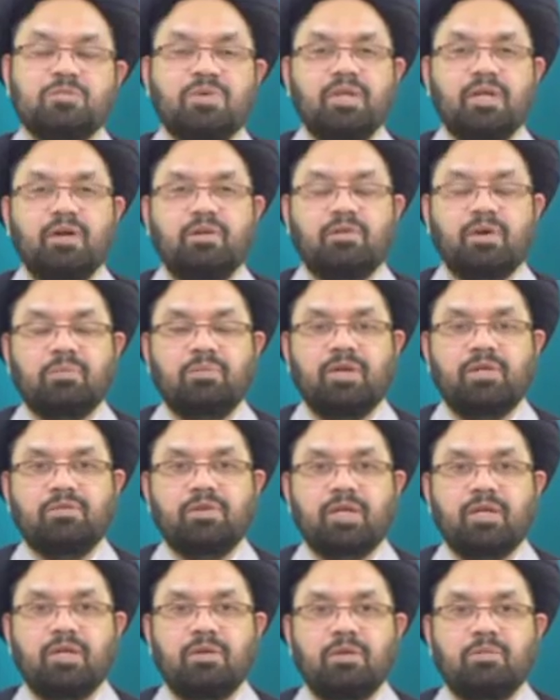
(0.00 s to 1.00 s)

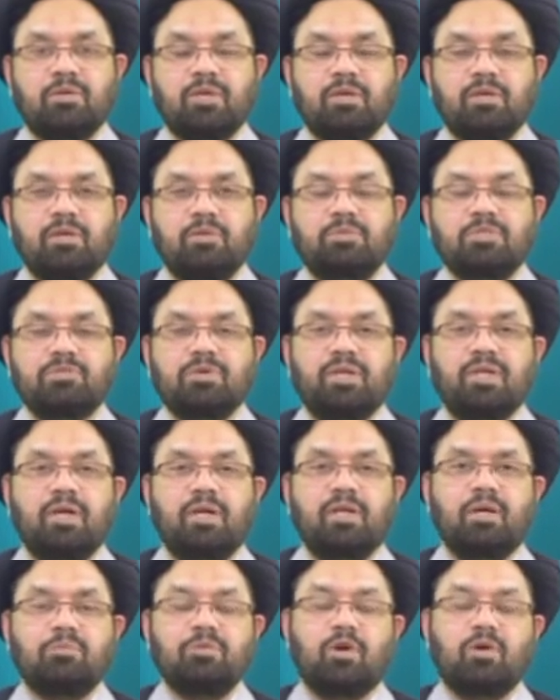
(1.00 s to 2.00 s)
बसमीम
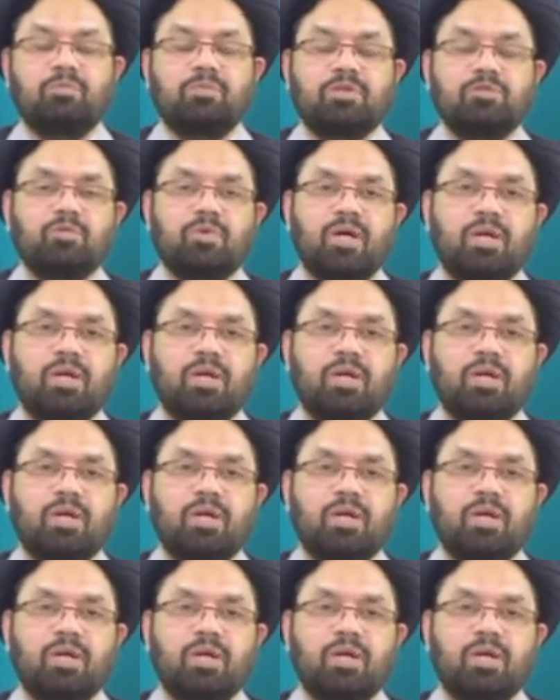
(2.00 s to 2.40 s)
अल्लाम महमद